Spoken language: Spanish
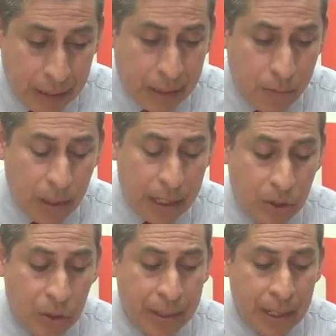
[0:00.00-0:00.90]

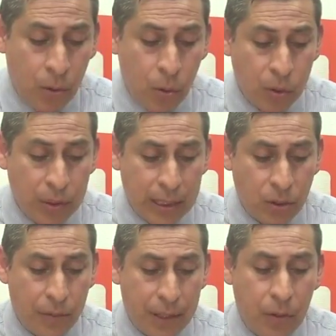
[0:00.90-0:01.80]
Tribulación y angustia
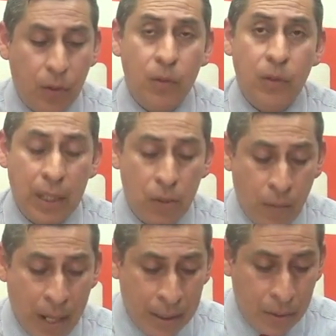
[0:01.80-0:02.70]
sobre todo ser
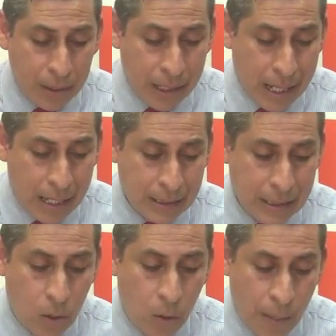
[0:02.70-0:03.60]
humano que
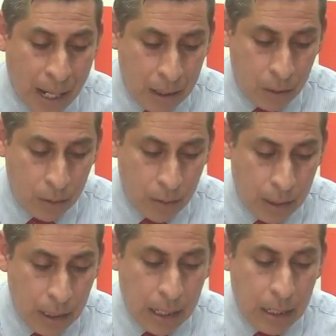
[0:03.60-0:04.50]
hace lo malo,
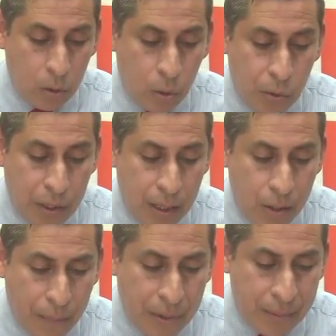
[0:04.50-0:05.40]
el
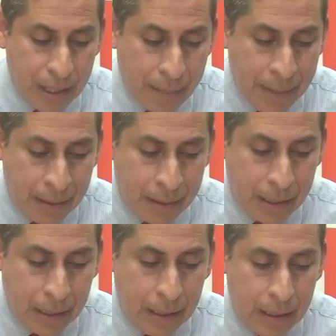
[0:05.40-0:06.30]
judío
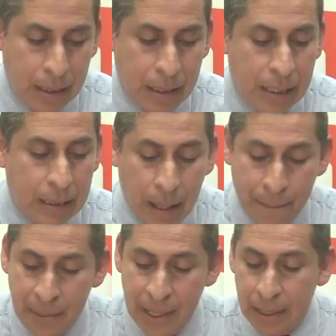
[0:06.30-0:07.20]
primeramente y
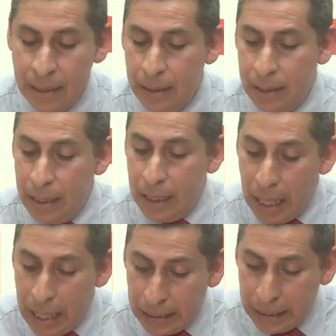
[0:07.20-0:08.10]
también
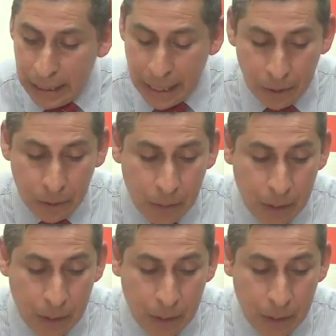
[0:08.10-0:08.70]
el griego.